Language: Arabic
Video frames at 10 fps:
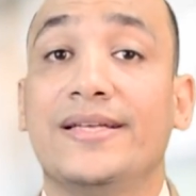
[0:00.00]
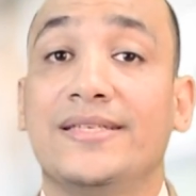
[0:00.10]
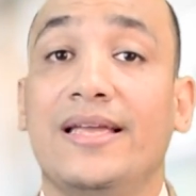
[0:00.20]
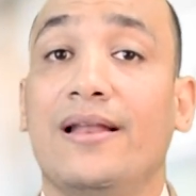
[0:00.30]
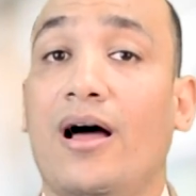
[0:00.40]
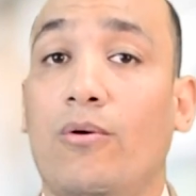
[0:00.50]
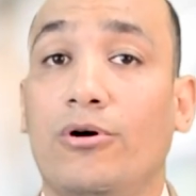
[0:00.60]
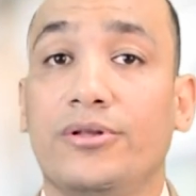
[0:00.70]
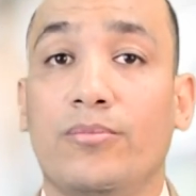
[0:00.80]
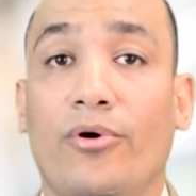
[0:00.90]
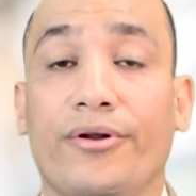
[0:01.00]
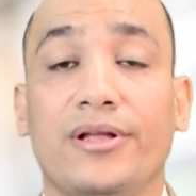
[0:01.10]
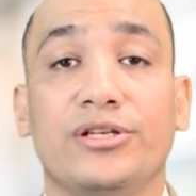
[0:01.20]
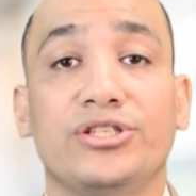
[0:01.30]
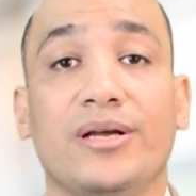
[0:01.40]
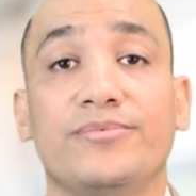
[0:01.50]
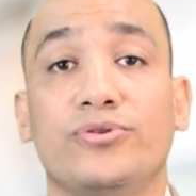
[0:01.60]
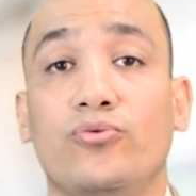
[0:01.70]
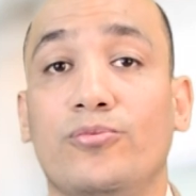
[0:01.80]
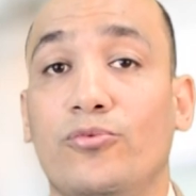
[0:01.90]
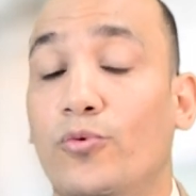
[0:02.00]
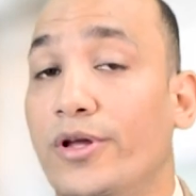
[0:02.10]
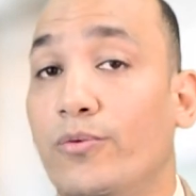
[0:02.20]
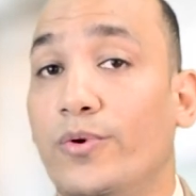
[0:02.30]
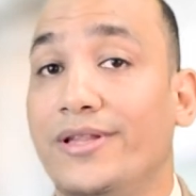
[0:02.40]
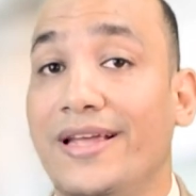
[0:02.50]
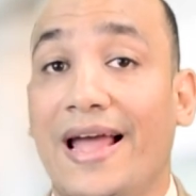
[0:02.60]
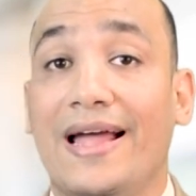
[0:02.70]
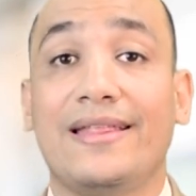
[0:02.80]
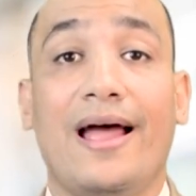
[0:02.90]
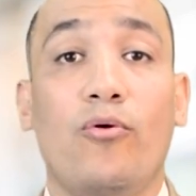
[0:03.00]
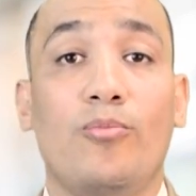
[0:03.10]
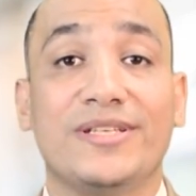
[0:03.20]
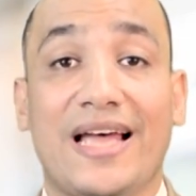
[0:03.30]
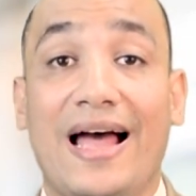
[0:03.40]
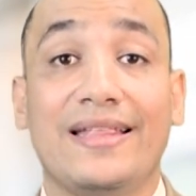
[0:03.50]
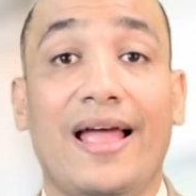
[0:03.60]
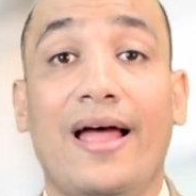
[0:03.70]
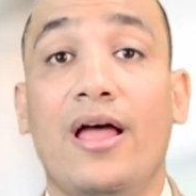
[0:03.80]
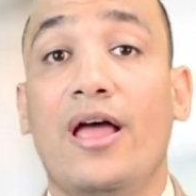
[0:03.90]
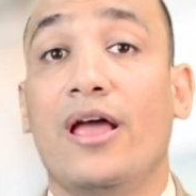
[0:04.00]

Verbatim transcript: زي الحوائط المعرضه للشمس واتجاهاتها ومساحاتها